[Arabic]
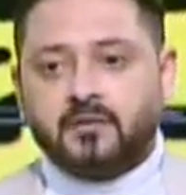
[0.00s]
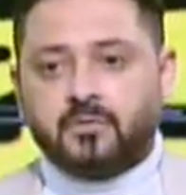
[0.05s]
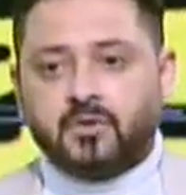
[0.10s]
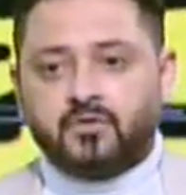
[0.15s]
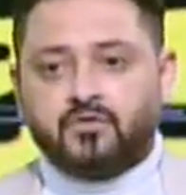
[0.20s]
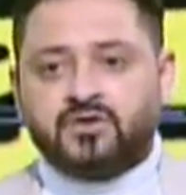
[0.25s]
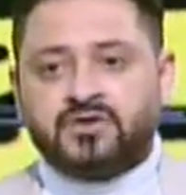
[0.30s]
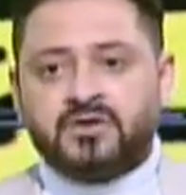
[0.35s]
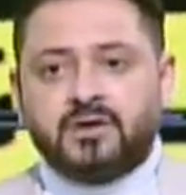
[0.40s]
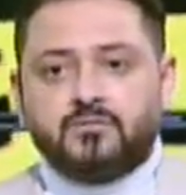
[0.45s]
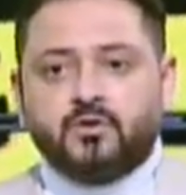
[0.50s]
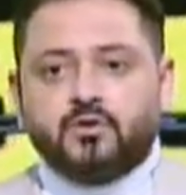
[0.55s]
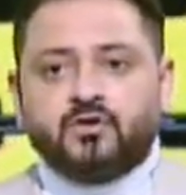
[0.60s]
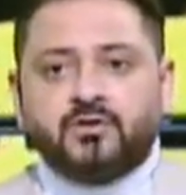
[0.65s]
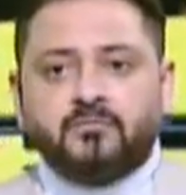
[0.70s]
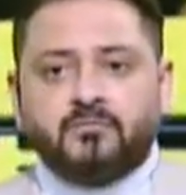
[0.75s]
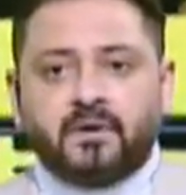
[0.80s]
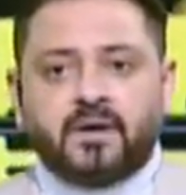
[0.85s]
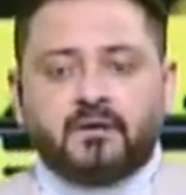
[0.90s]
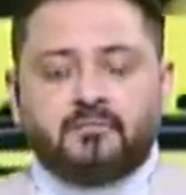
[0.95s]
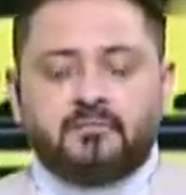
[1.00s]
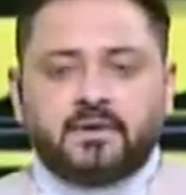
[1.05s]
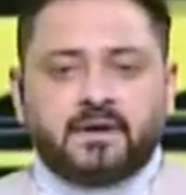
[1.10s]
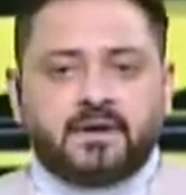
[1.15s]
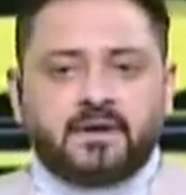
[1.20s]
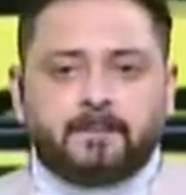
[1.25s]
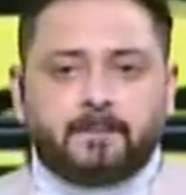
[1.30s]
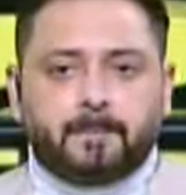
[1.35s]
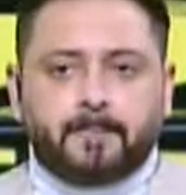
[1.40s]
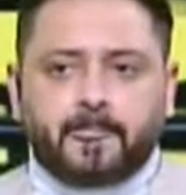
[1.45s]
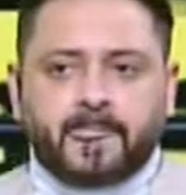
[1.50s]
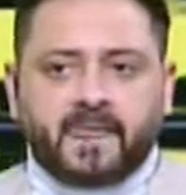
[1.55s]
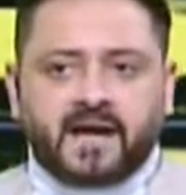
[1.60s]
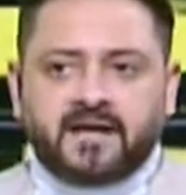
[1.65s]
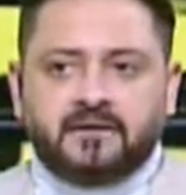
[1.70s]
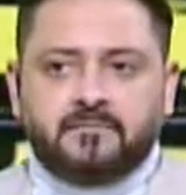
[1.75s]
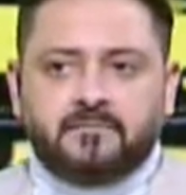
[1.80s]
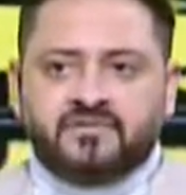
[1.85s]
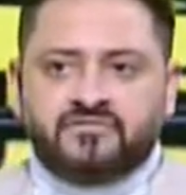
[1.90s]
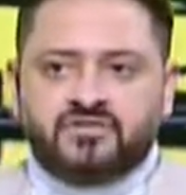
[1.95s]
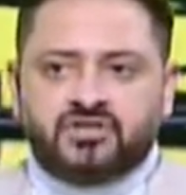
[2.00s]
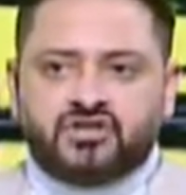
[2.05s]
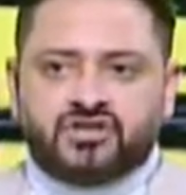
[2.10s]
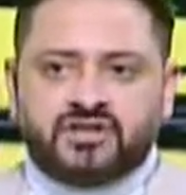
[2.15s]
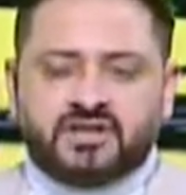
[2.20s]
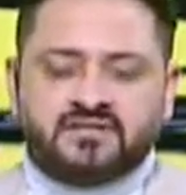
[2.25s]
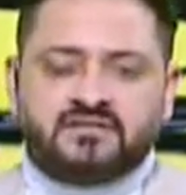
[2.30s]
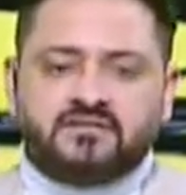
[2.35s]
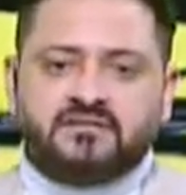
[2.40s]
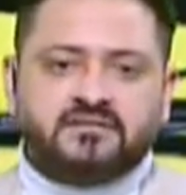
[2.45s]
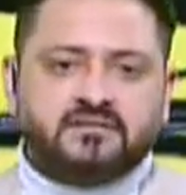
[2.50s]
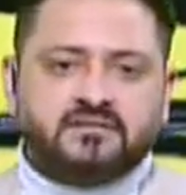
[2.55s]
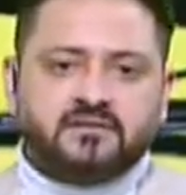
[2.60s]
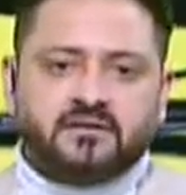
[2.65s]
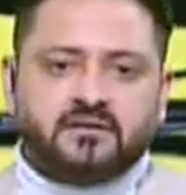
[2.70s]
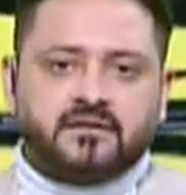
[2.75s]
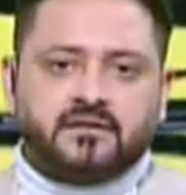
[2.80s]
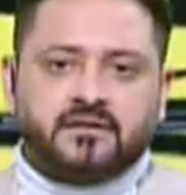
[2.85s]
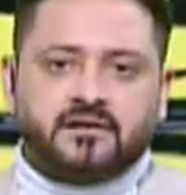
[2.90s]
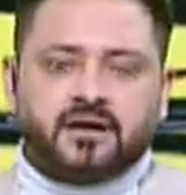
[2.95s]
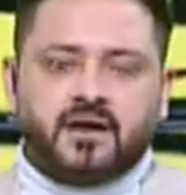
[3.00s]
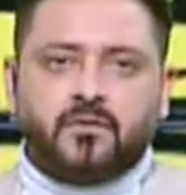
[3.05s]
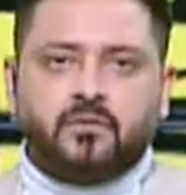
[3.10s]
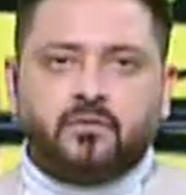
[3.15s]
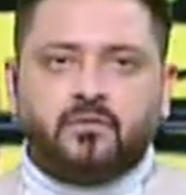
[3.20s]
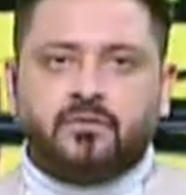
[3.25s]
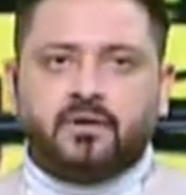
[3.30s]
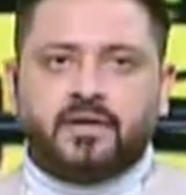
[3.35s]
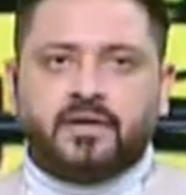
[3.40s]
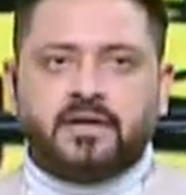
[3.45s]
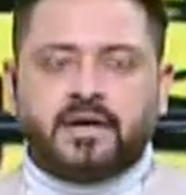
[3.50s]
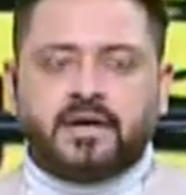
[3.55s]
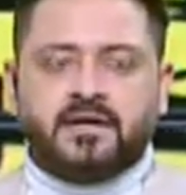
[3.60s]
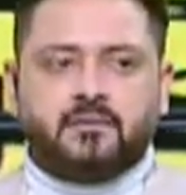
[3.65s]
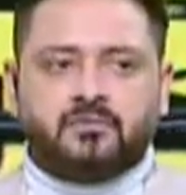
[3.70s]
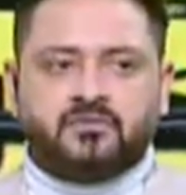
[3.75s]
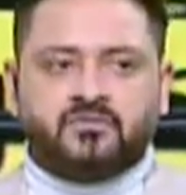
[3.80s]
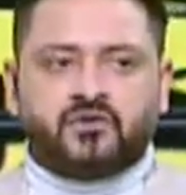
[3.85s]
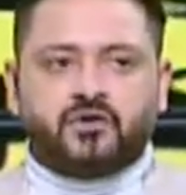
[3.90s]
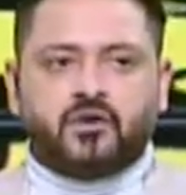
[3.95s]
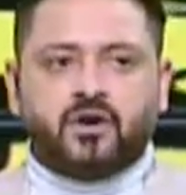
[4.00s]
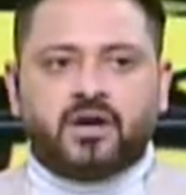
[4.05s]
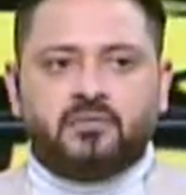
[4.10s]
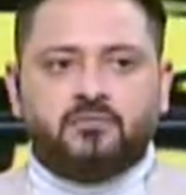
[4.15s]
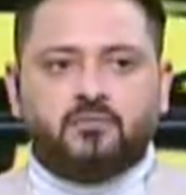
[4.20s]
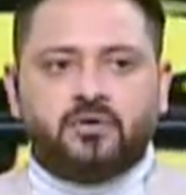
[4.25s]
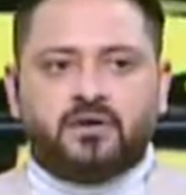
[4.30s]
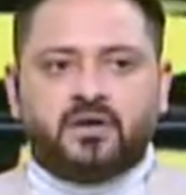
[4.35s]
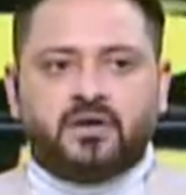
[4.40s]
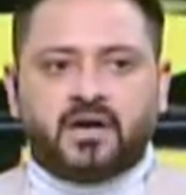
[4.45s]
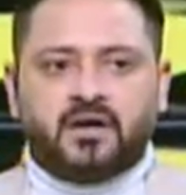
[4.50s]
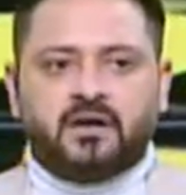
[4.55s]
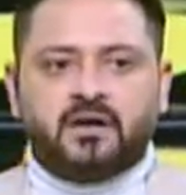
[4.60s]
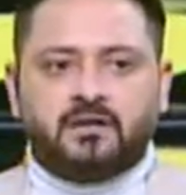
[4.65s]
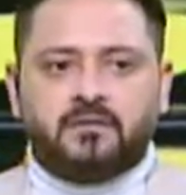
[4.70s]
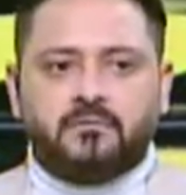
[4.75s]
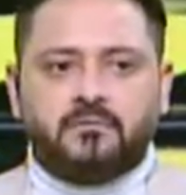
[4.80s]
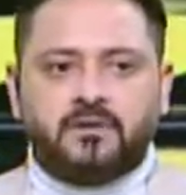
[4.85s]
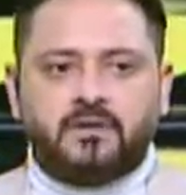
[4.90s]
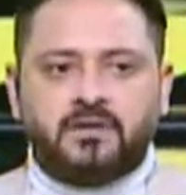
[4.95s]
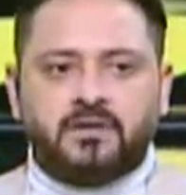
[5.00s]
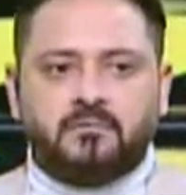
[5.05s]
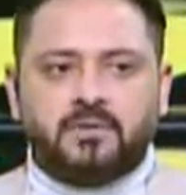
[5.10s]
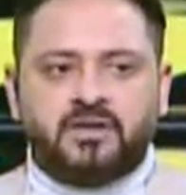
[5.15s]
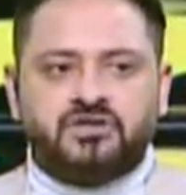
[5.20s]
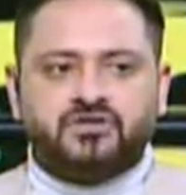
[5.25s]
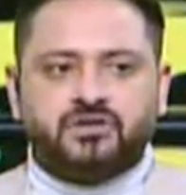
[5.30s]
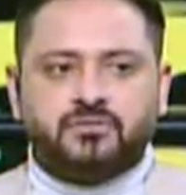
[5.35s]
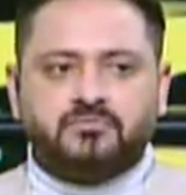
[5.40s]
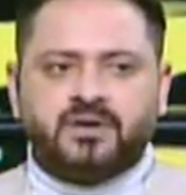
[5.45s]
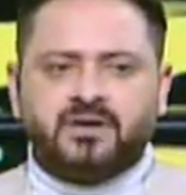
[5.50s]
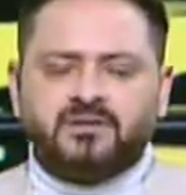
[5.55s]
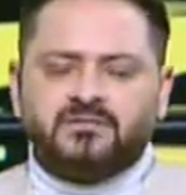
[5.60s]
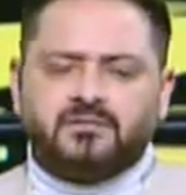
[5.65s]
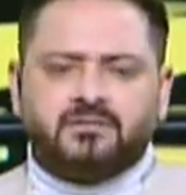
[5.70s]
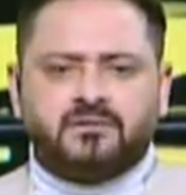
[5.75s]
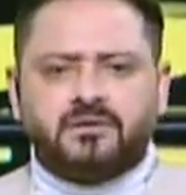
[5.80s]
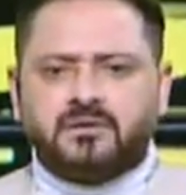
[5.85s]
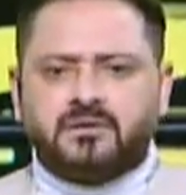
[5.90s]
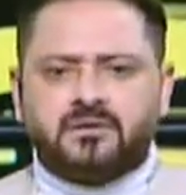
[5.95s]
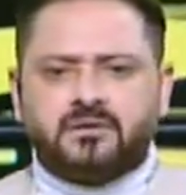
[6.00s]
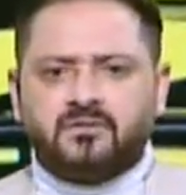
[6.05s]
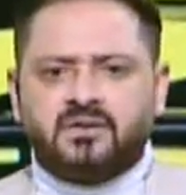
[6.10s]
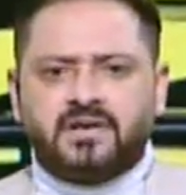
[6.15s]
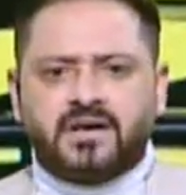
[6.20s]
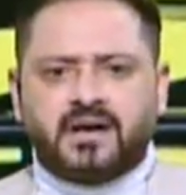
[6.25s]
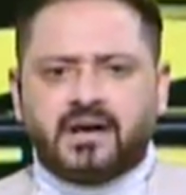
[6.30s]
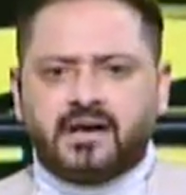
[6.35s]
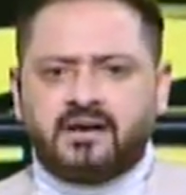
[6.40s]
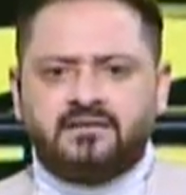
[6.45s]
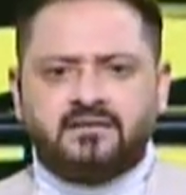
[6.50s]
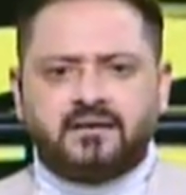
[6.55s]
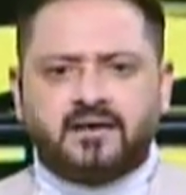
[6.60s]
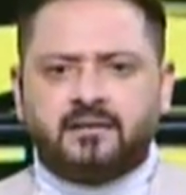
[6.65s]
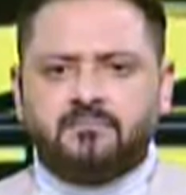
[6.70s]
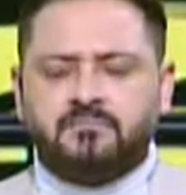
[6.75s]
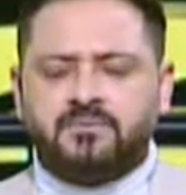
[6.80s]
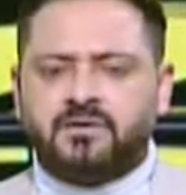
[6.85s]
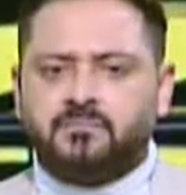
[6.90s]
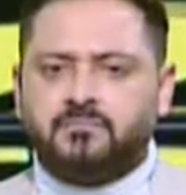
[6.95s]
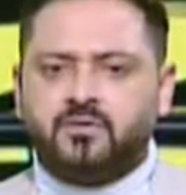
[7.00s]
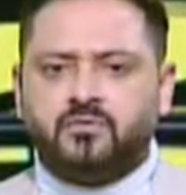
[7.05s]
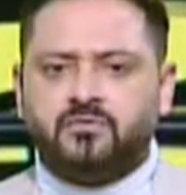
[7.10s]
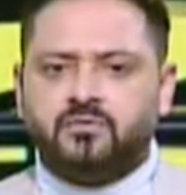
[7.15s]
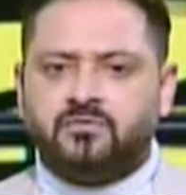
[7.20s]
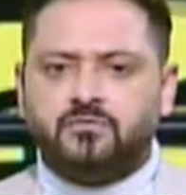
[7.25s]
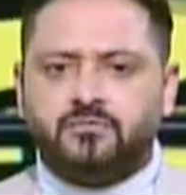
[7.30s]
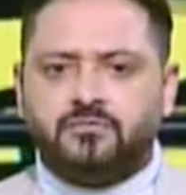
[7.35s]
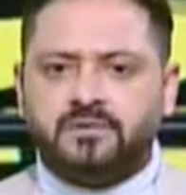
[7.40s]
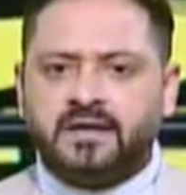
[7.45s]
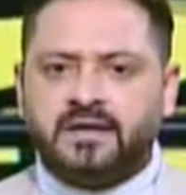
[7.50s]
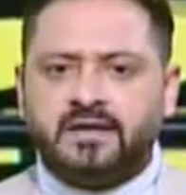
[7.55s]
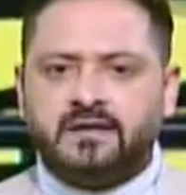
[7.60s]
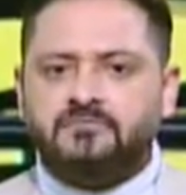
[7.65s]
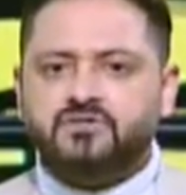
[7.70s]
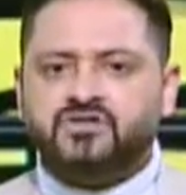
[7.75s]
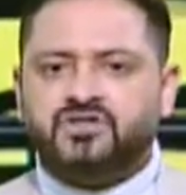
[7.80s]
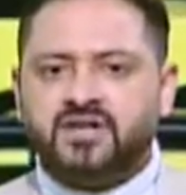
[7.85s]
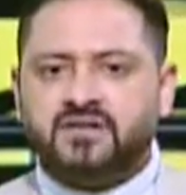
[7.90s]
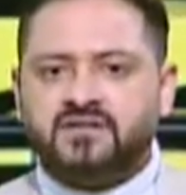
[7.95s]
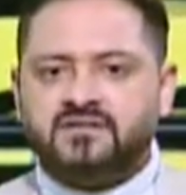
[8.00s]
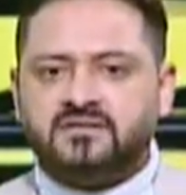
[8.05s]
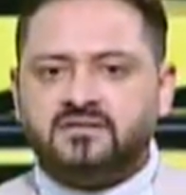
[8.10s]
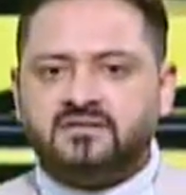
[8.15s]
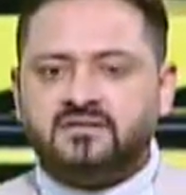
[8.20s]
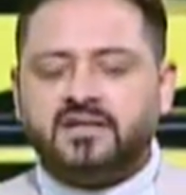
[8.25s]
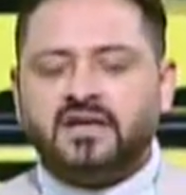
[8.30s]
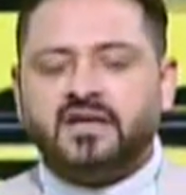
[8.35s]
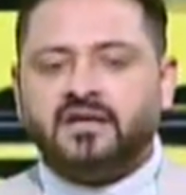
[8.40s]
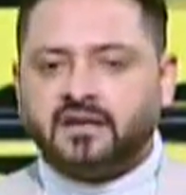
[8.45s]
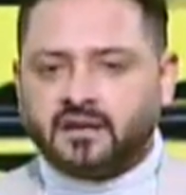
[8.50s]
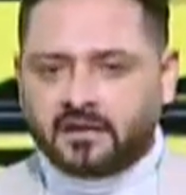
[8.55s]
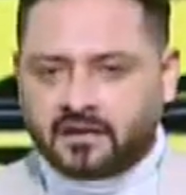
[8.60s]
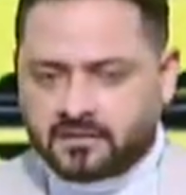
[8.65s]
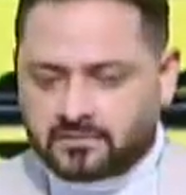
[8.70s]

الموضوع ده ممكن ما, ما يعني ما فيش ناس آه، او يعني اللي بيتفرجوا على على الماتش ما يقول لك عادي يا عم ده موقف وبتاع لكن مش ده الاساس لا,